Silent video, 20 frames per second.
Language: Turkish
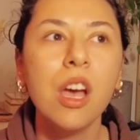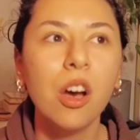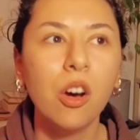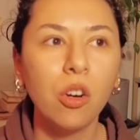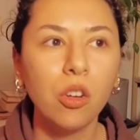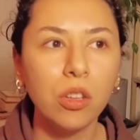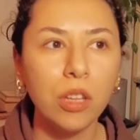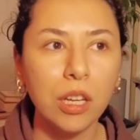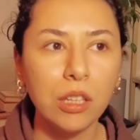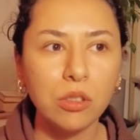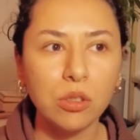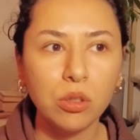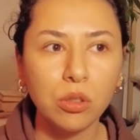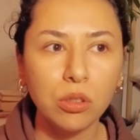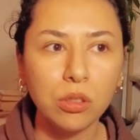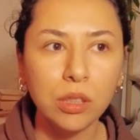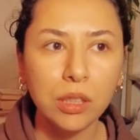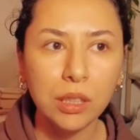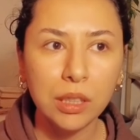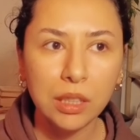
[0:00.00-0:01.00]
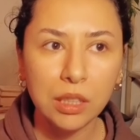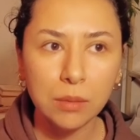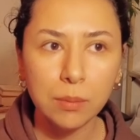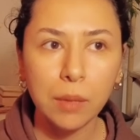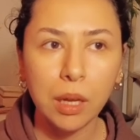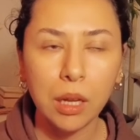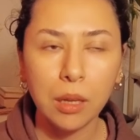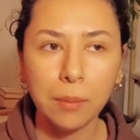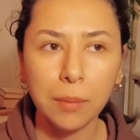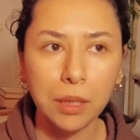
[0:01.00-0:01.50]
Ondan sonra
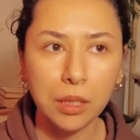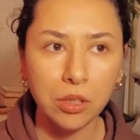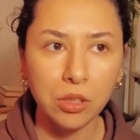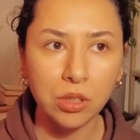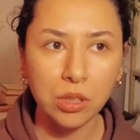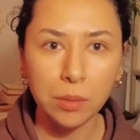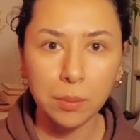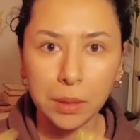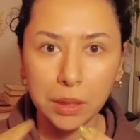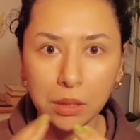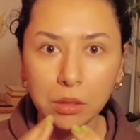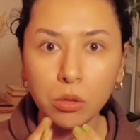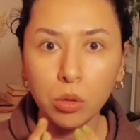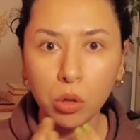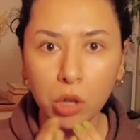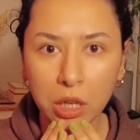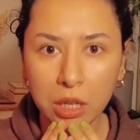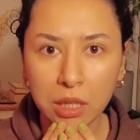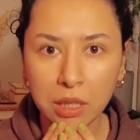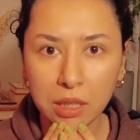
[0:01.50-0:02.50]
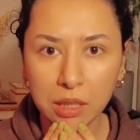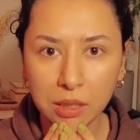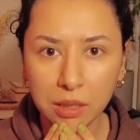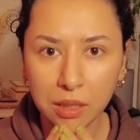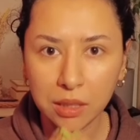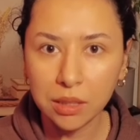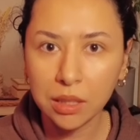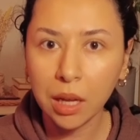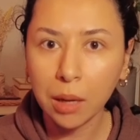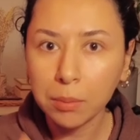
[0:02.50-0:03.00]
İsmail Bey işte beni lokal
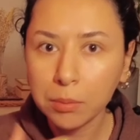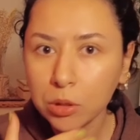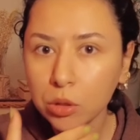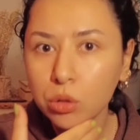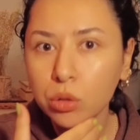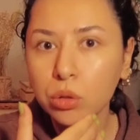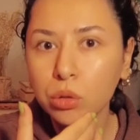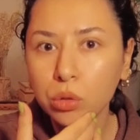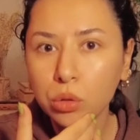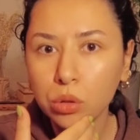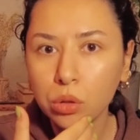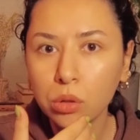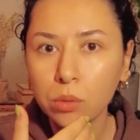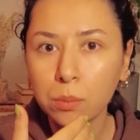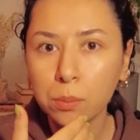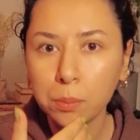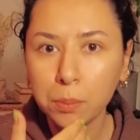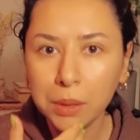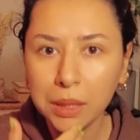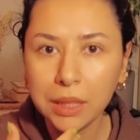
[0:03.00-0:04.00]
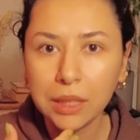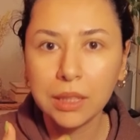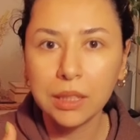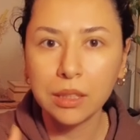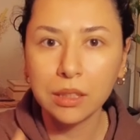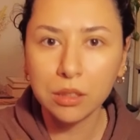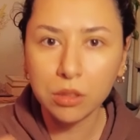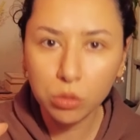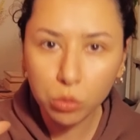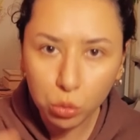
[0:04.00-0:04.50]
anestezi yaptı çünkü
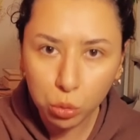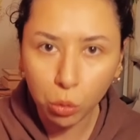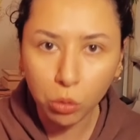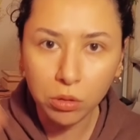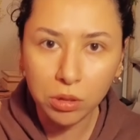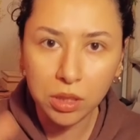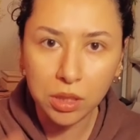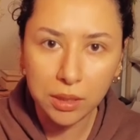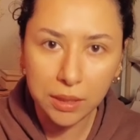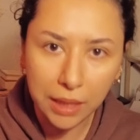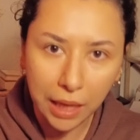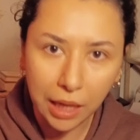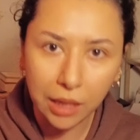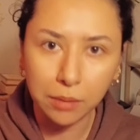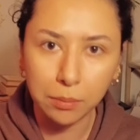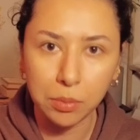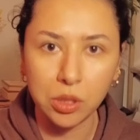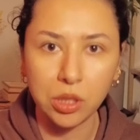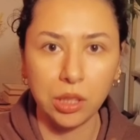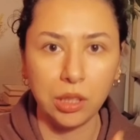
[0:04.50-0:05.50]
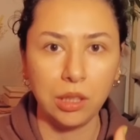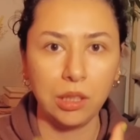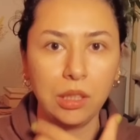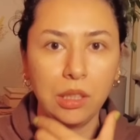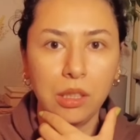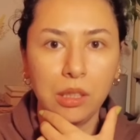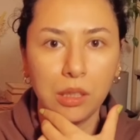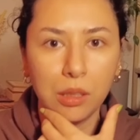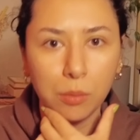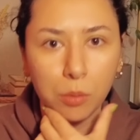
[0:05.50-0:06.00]
bildiğiniz çok sert bir
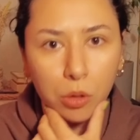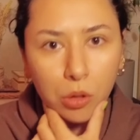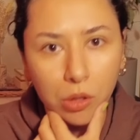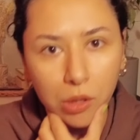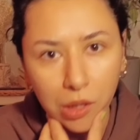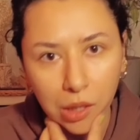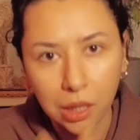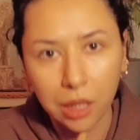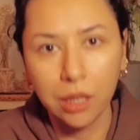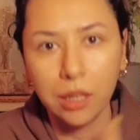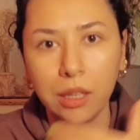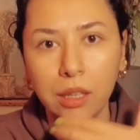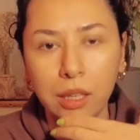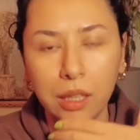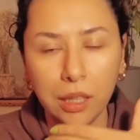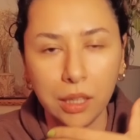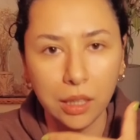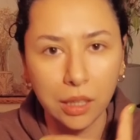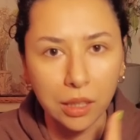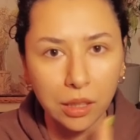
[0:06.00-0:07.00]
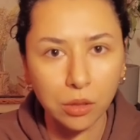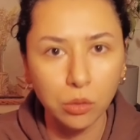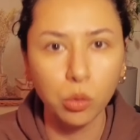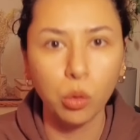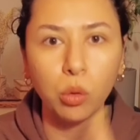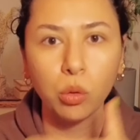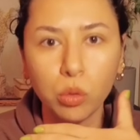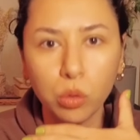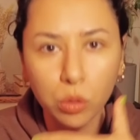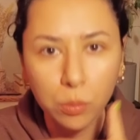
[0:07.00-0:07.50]
şekilde itti böyle e,
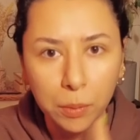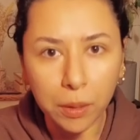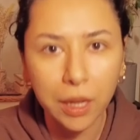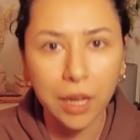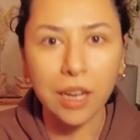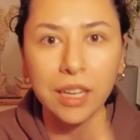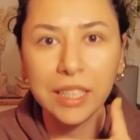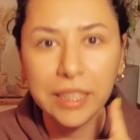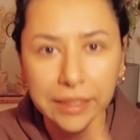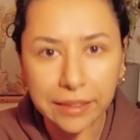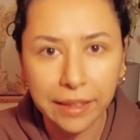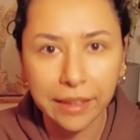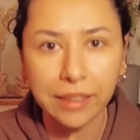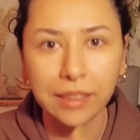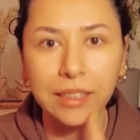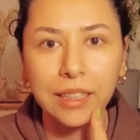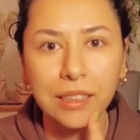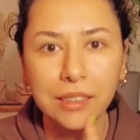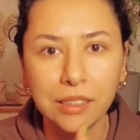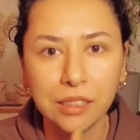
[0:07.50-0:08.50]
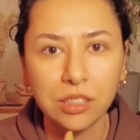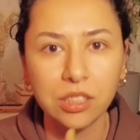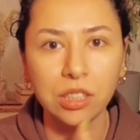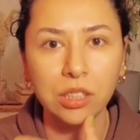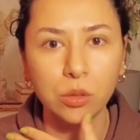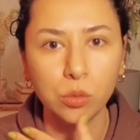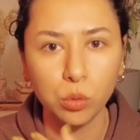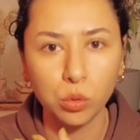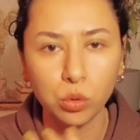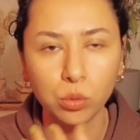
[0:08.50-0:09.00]
dolguyu bayağı itekledi
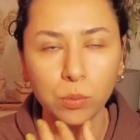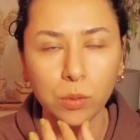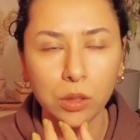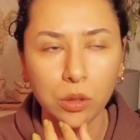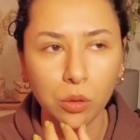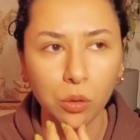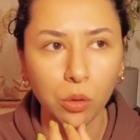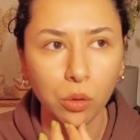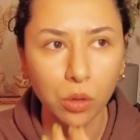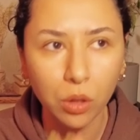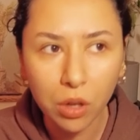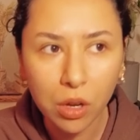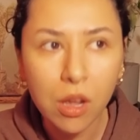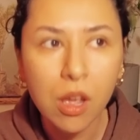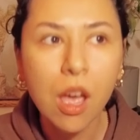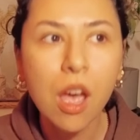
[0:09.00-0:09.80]
çene ucuma doğru.